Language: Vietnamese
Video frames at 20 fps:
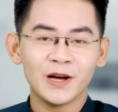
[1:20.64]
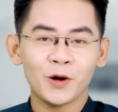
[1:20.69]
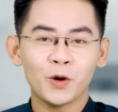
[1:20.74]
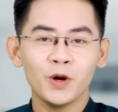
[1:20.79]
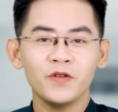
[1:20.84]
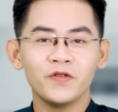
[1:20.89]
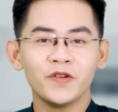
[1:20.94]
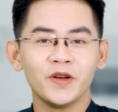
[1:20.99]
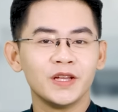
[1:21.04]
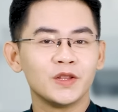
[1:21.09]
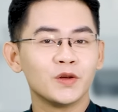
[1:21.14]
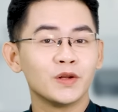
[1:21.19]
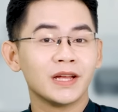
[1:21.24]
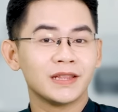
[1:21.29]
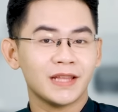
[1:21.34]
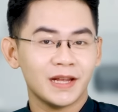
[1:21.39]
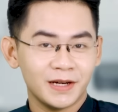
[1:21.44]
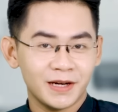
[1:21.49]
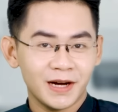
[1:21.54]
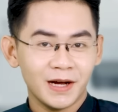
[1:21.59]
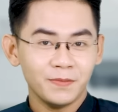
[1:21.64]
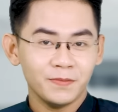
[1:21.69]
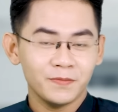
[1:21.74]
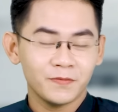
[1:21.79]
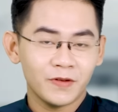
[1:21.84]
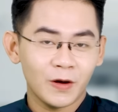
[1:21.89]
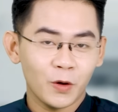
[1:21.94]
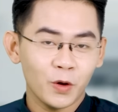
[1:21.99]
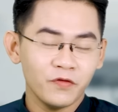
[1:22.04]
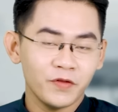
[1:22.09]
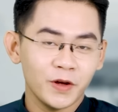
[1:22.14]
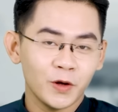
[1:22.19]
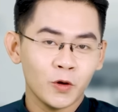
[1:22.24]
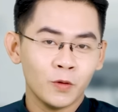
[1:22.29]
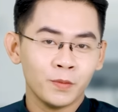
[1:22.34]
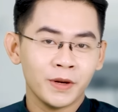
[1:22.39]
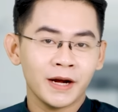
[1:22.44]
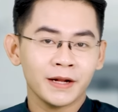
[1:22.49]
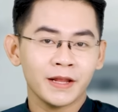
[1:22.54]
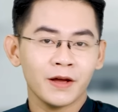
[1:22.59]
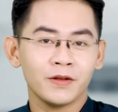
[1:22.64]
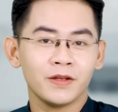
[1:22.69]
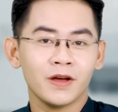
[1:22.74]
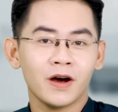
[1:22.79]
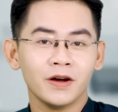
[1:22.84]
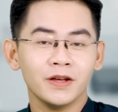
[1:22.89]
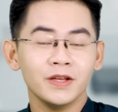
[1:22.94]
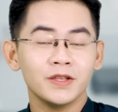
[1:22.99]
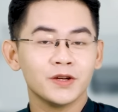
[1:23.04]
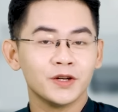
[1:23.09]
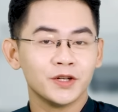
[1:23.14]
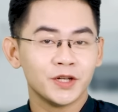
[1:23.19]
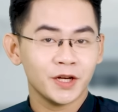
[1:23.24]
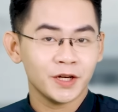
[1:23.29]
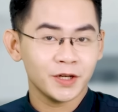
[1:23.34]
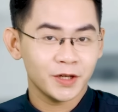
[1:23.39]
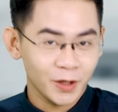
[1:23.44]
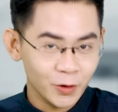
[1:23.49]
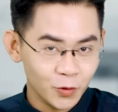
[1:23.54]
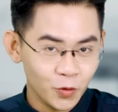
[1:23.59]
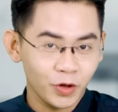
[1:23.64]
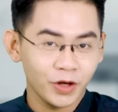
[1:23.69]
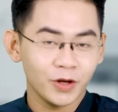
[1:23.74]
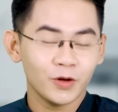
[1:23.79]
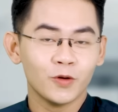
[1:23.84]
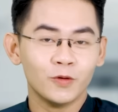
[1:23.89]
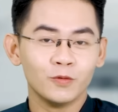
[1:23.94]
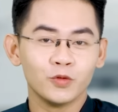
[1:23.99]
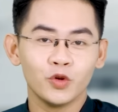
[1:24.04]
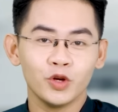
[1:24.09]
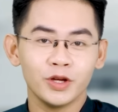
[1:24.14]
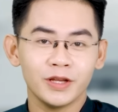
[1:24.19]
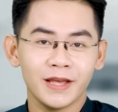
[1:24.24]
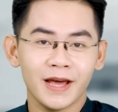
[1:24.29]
chào quý vị, tôi là Thanh Ráp và quý vị cùng đang theo dõi chương trình trò chuyện cùng chuyên